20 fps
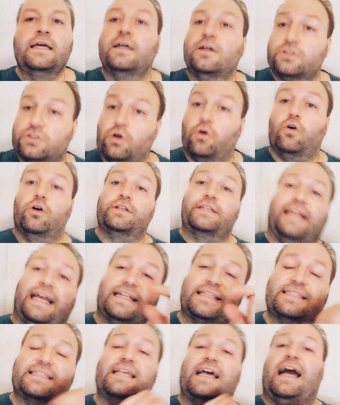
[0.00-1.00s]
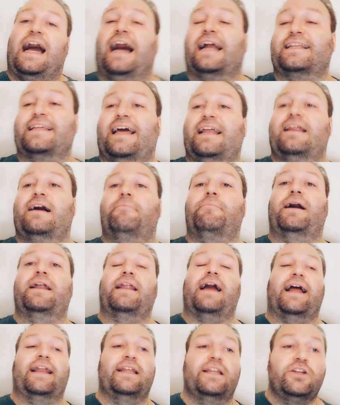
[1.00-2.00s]
So, und jetzt hat Ellermann
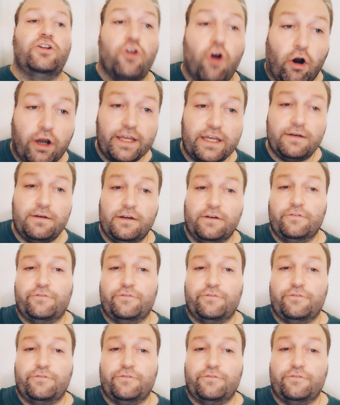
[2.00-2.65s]
eine neue